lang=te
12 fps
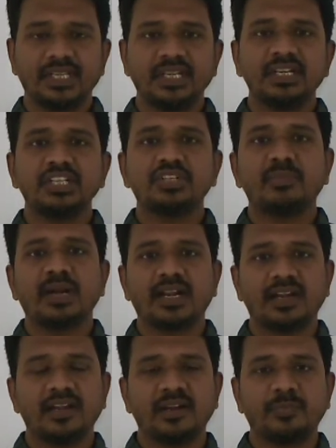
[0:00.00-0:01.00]
ఇంగ్లీష్లో
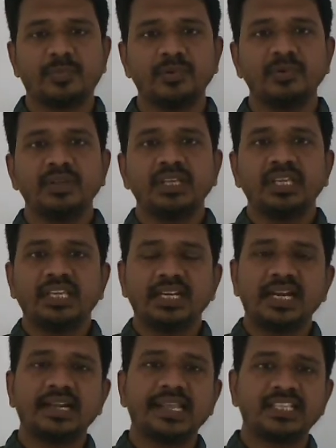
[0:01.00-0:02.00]
మాట్లాడేటప్పుడు
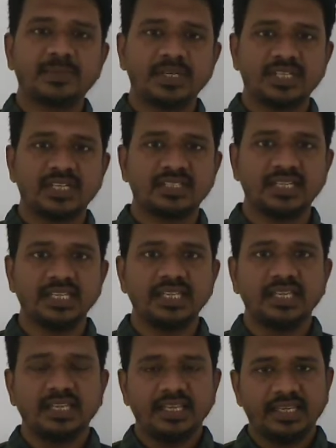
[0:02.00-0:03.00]
ఇలాంటి ఎక్స్ప్రెషన్స్ని
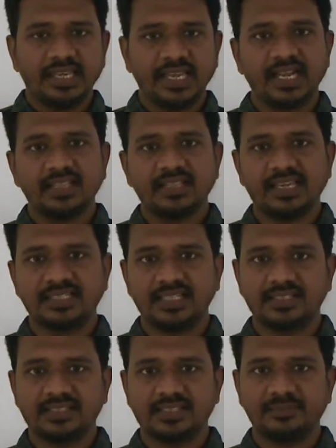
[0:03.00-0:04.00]
ఎలా తయారు
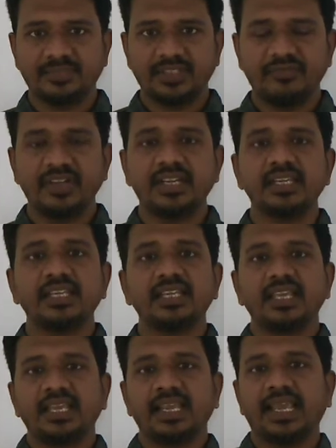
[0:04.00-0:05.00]
చేస్తాం వీటిని
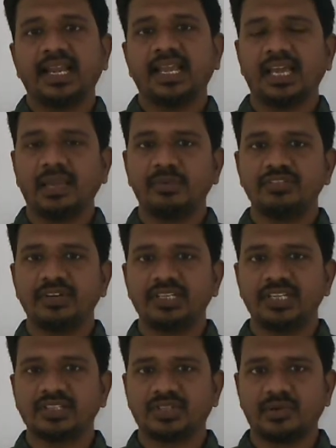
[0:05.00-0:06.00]
ఎలా
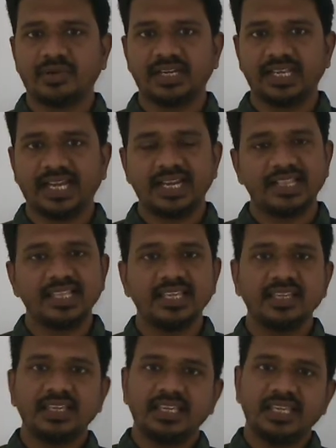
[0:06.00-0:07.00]
హ్యాబిట్యుయేట్ చేసుకోవాలి అనేది
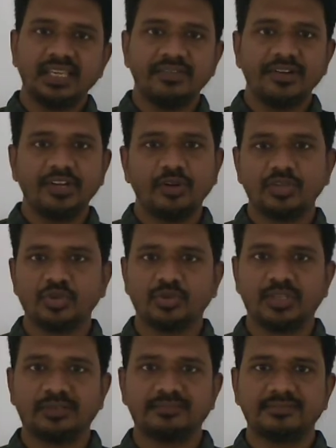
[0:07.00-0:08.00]
ఈ వీడియోలో
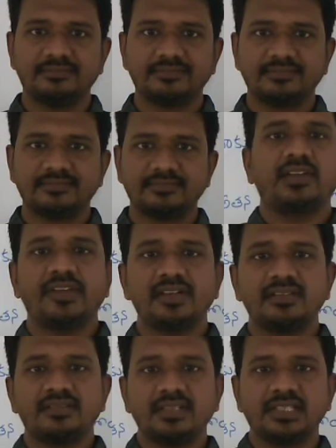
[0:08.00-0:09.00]
చూద్దాం హలో
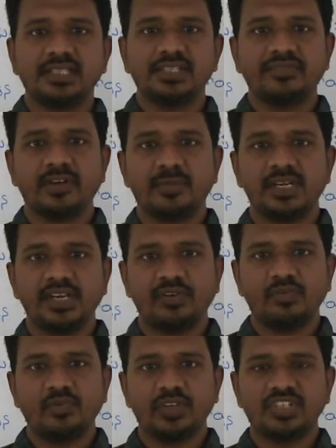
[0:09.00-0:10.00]
ఫ్రెండ్స్ దిస్ ఈస్ వీరభద్ర
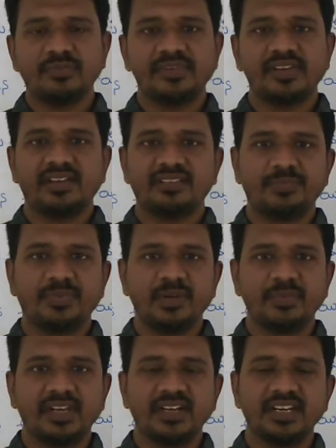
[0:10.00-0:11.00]
యూర్ వాచింగ్ మీ ఆన్ ద
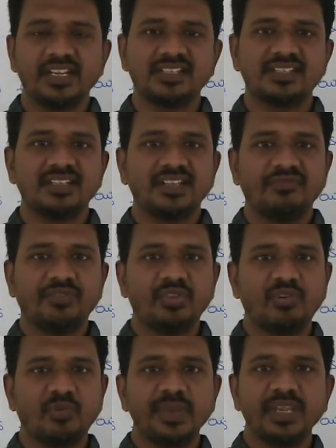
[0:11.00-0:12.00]
ప్రీమియర్ ఇంగ్లీష్
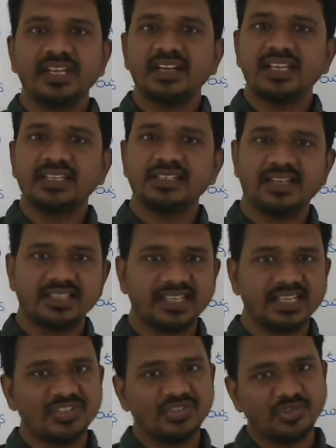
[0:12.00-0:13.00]
వితౌట్ బీయింగ్ లేట్ లెట్ ఇస్
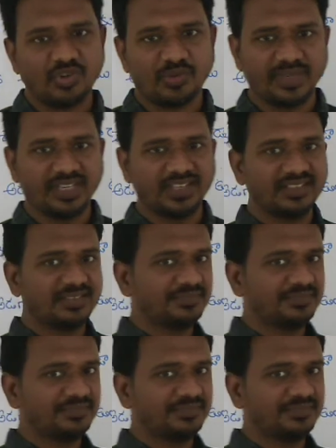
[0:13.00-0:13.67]
గెట్ ఇన్ టు టాపిక్